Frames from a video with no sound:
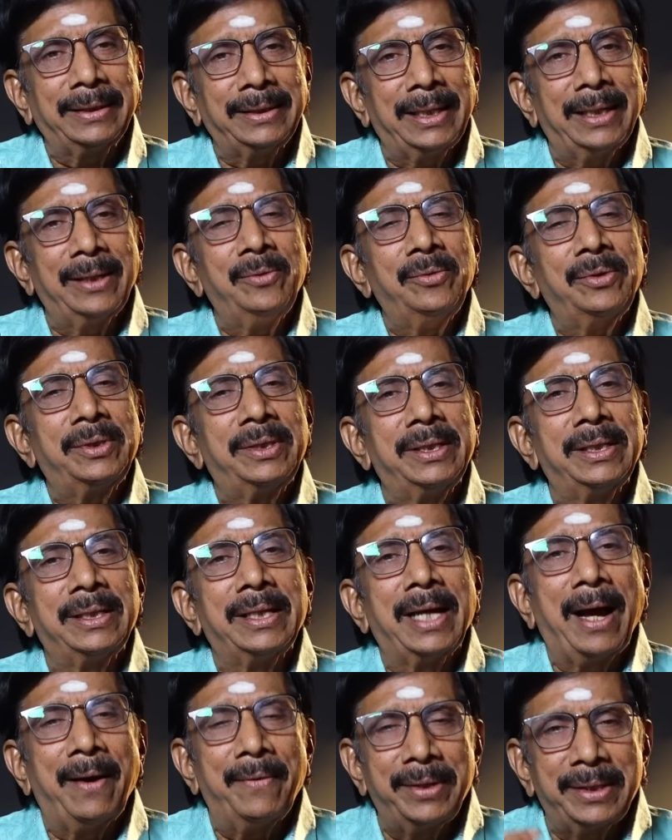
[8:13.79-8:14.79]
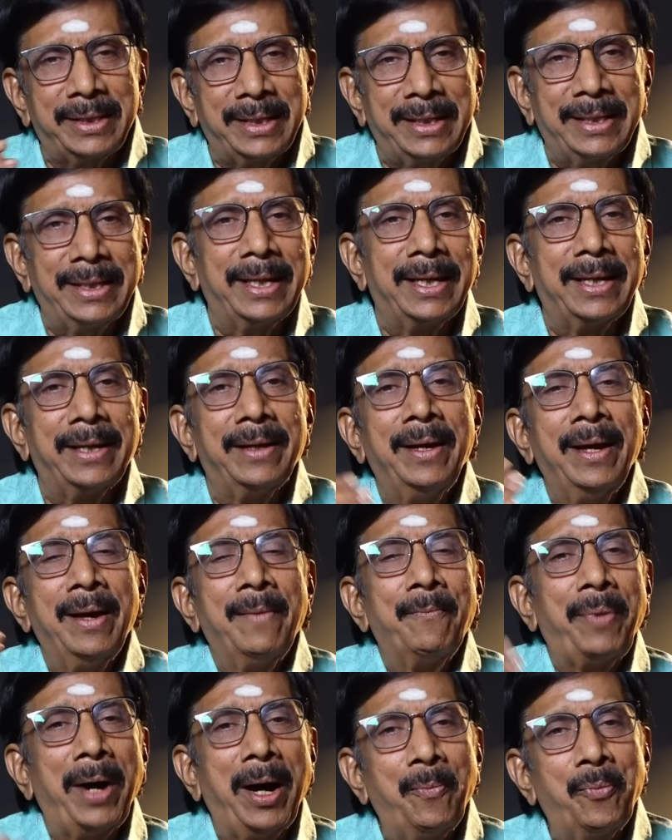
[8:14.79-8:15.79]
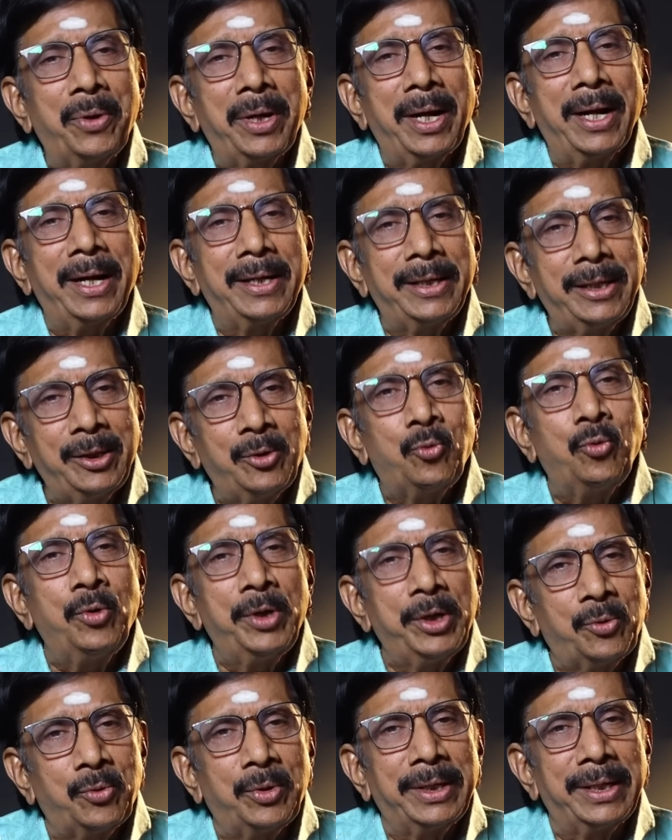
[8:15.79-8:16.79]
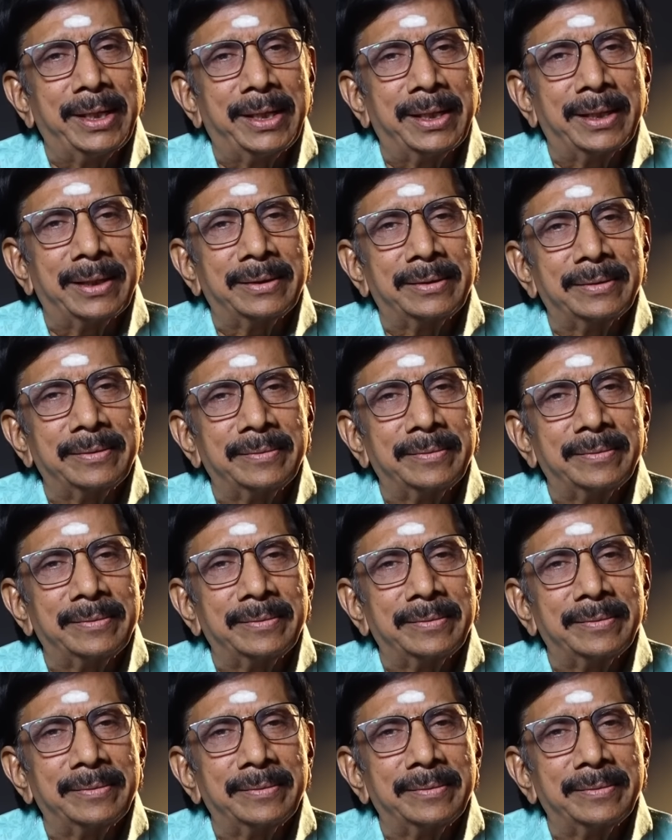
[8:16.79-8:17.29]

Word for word: அந்த அளவுக்கு அவருக்கு இங்கே பாப்புலாரிட்டி கூடிக்கொண்டிருக்கிறது